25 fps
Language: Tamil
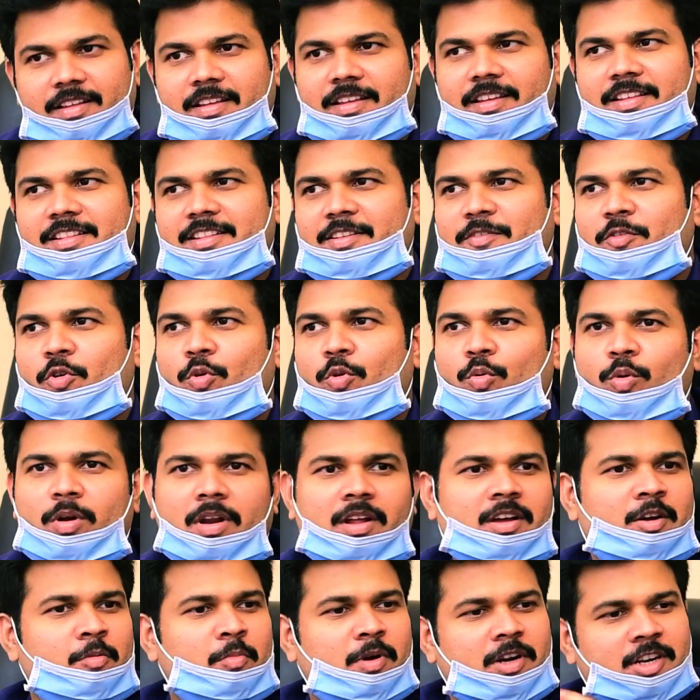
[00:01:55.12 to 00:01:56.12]
இது
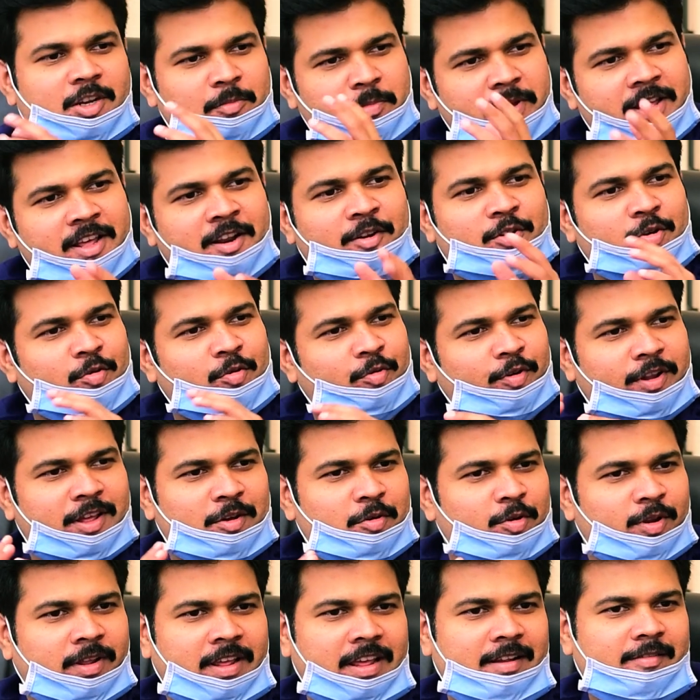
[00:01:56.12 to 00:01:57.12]
உங்களுக்கு மட்டுமே இருக்கக்கூடிய
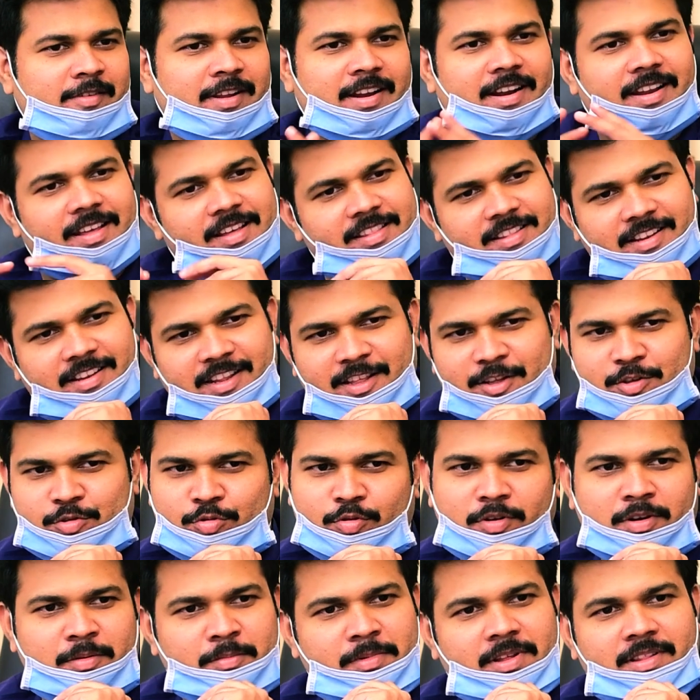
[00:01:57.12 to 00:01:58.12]
ஒரு கேள்வி கிடையாது நீங்கள்
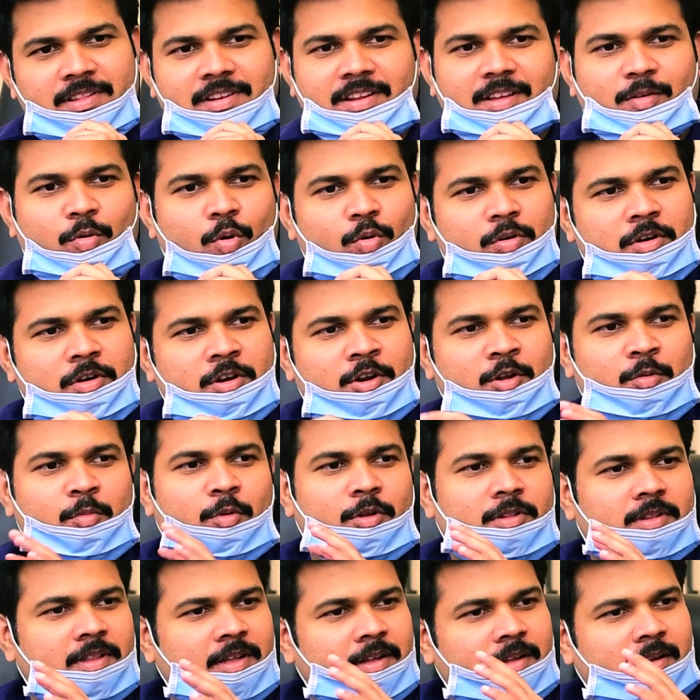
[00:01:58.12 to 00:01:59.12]
சொன்ன மாதிரி
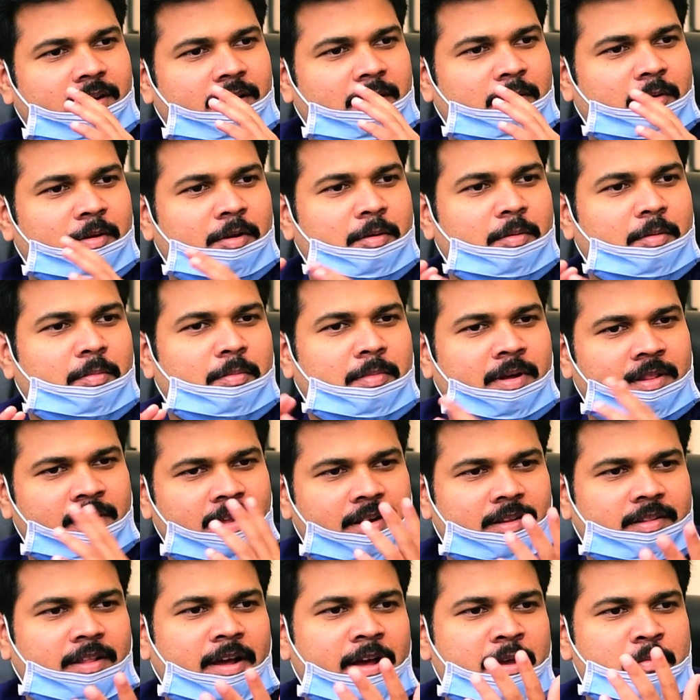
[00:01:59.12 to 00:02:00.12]
ஒட்டுமொத்த
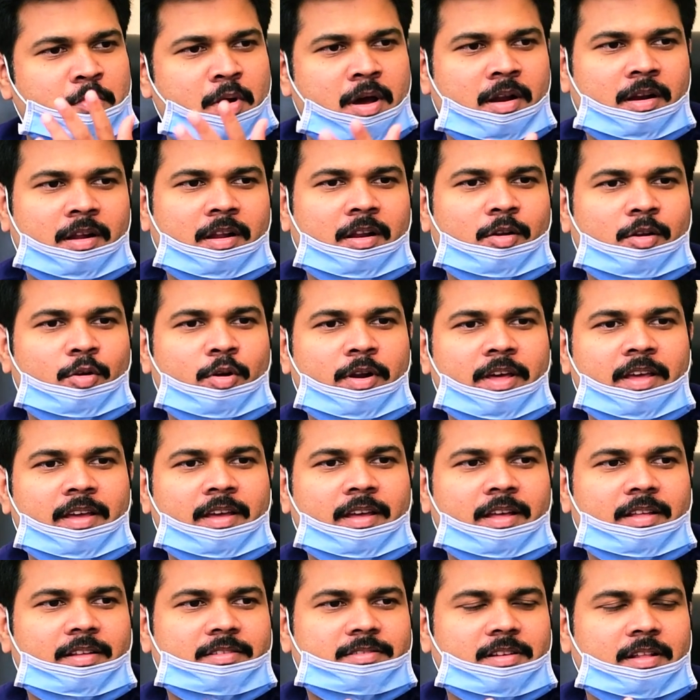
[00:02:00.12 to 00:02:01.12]
மதர் தாய்மார்களுடைய
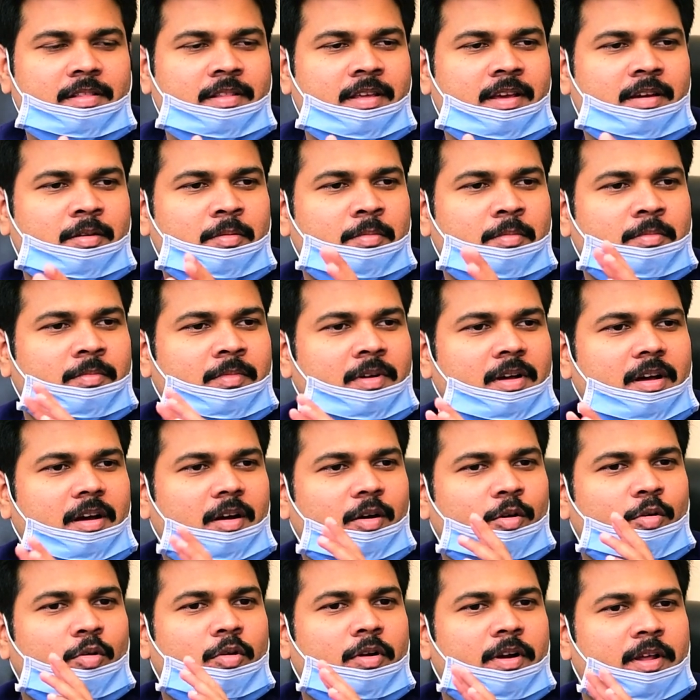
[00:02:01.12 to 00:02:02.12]
சந்தேகம்
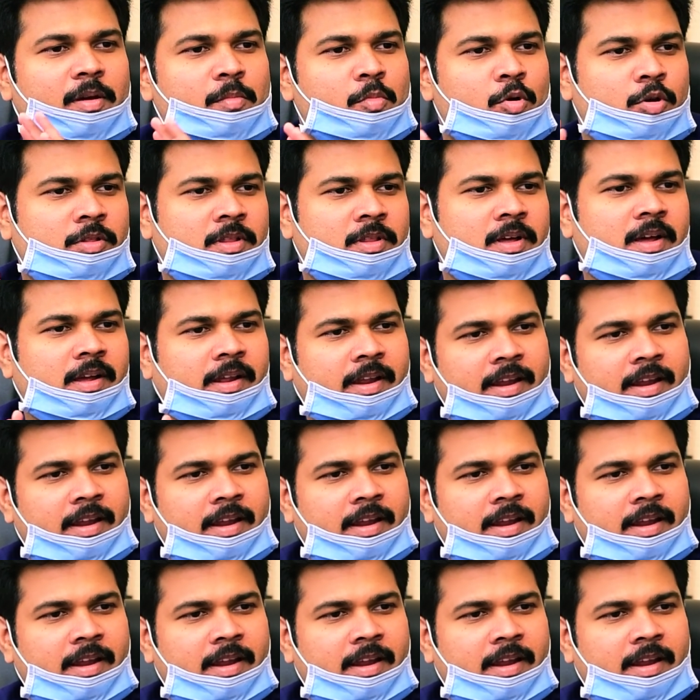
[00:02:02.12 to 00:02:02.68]
அவங்களுடைய மொதல்